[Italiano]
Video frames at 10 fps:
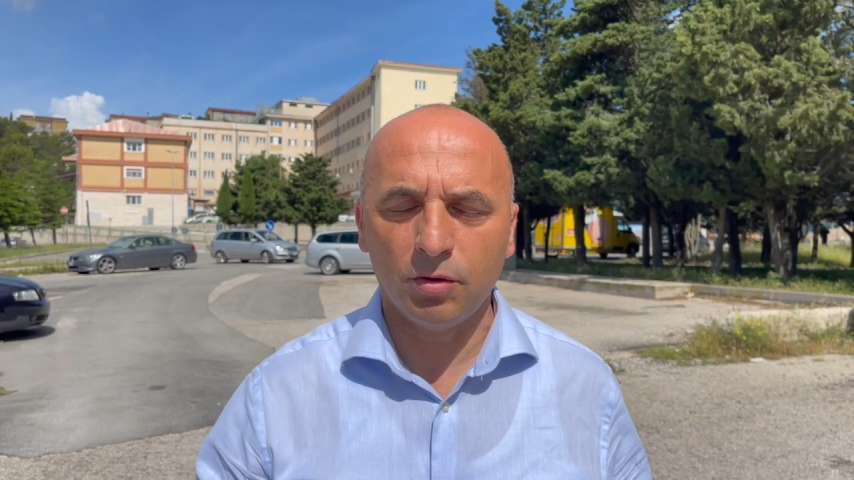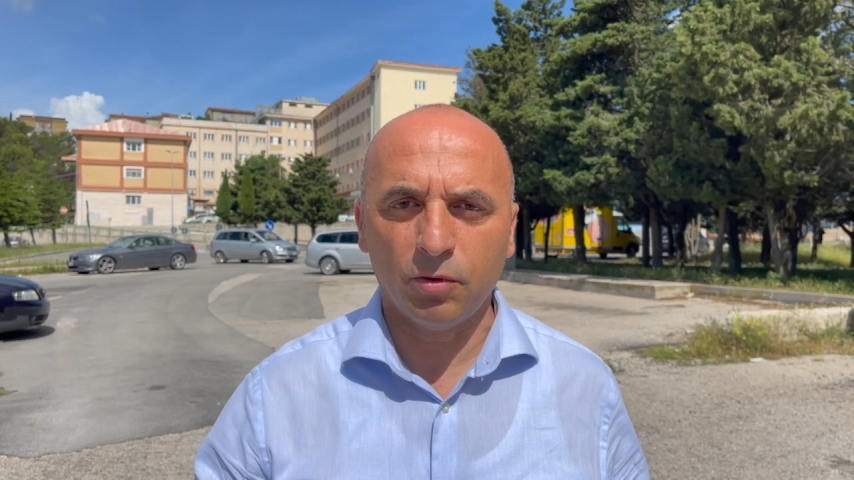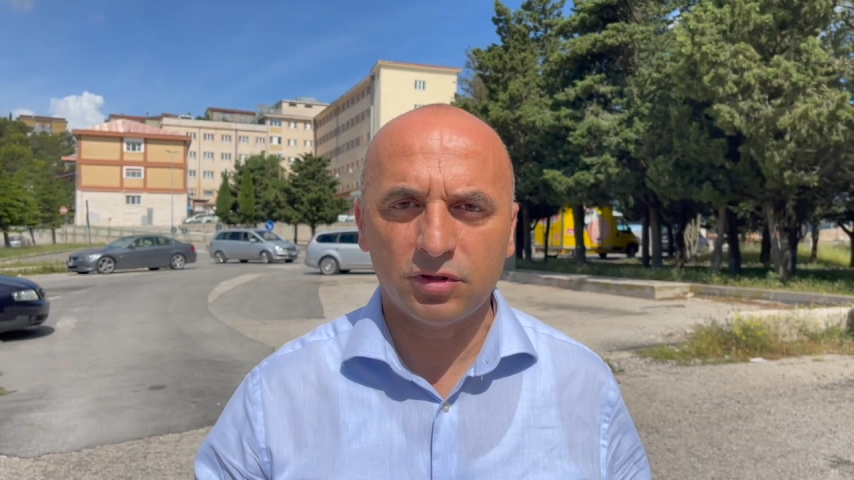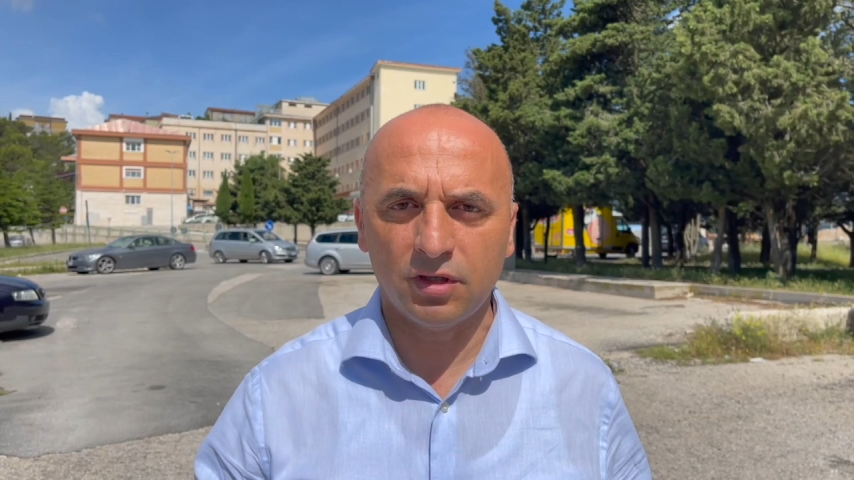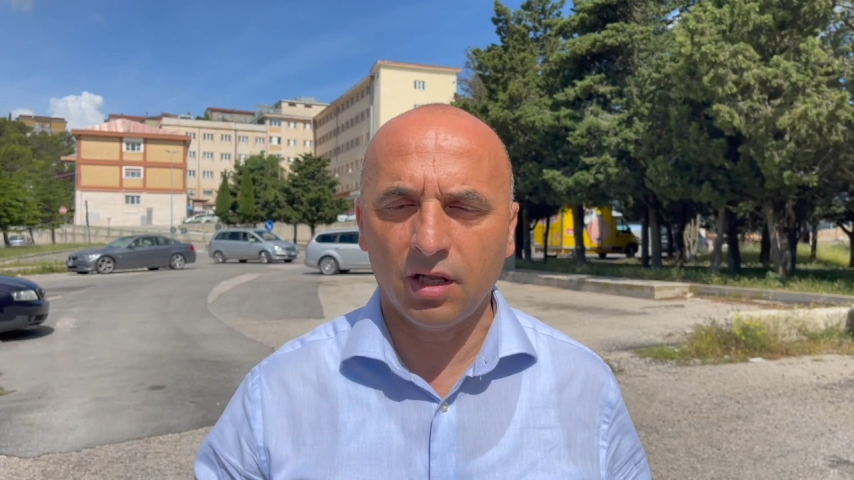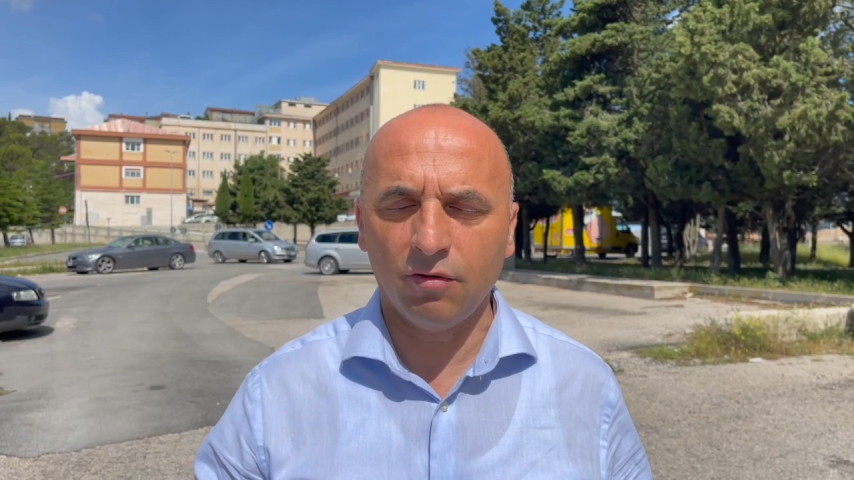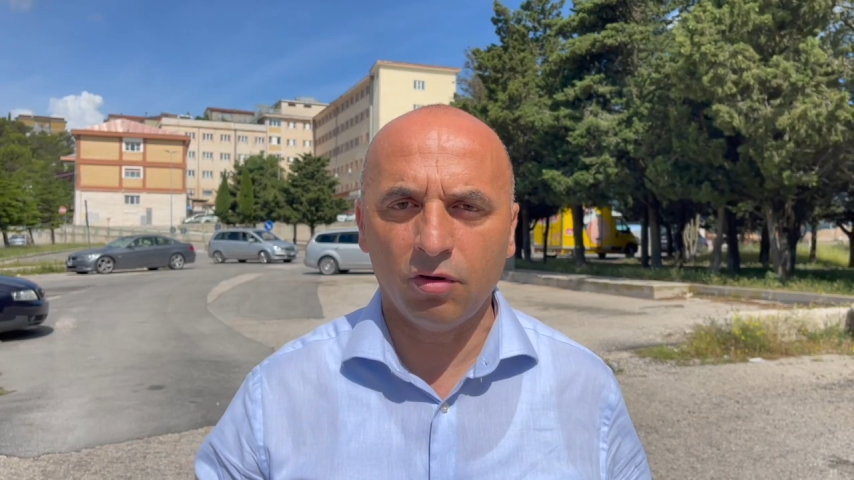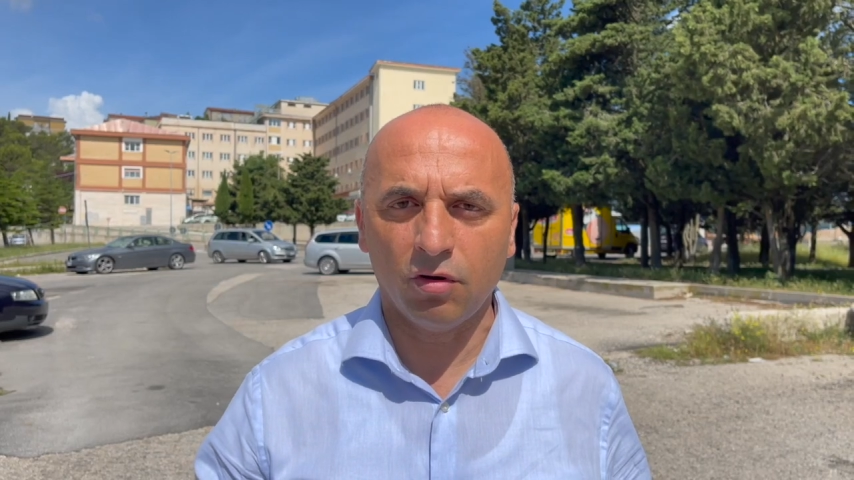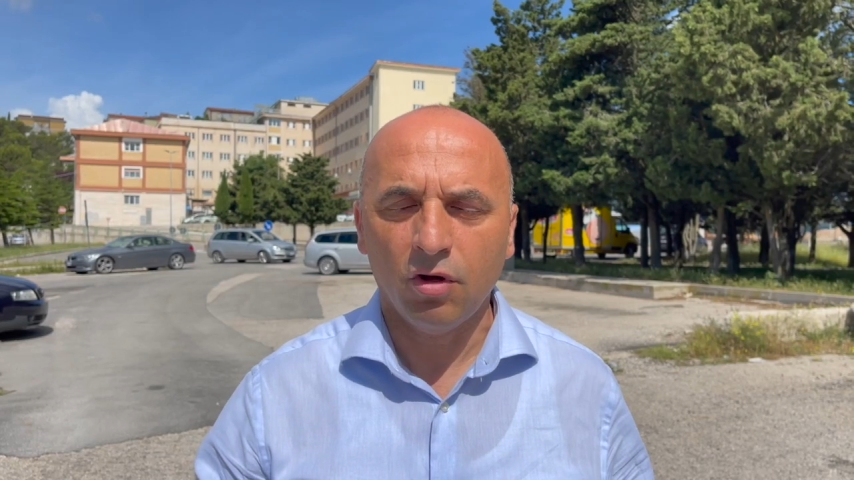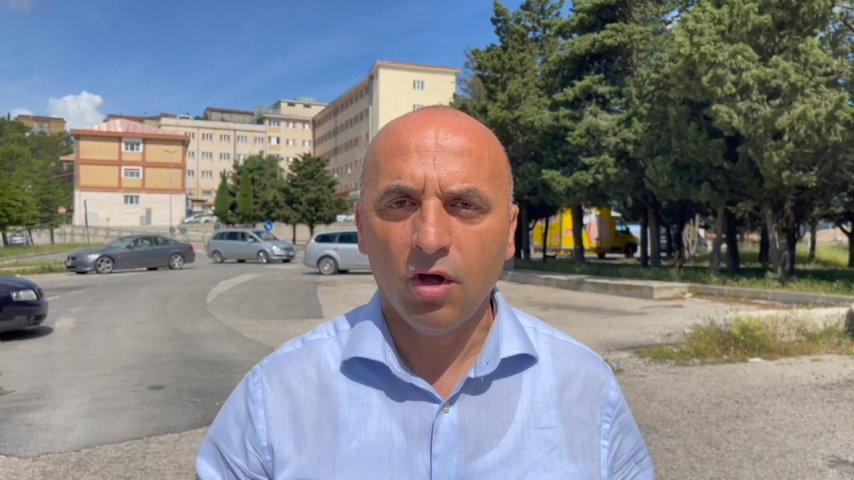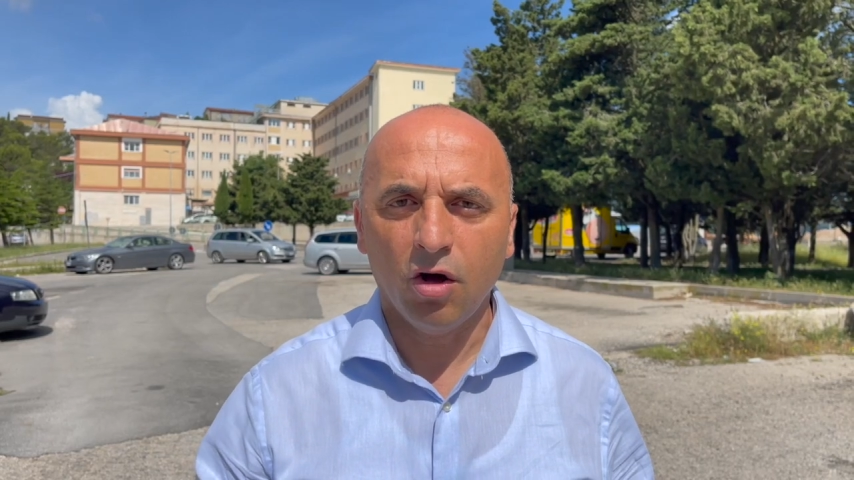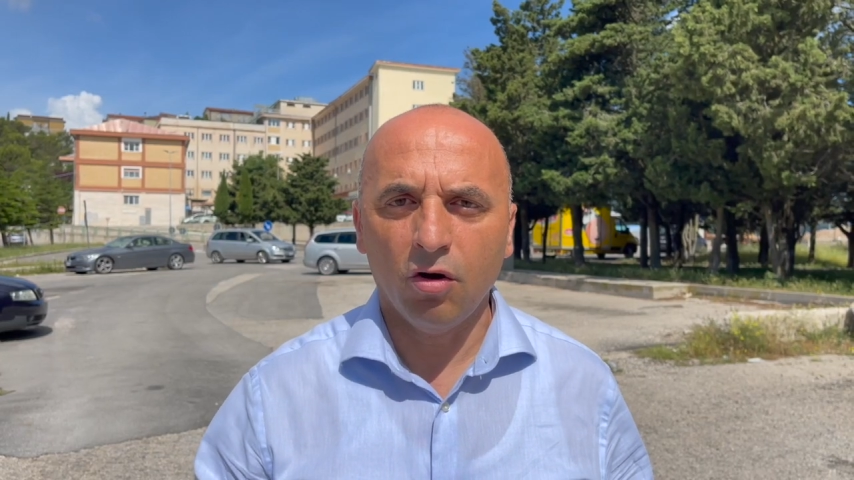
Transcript: i posti di lavoro o,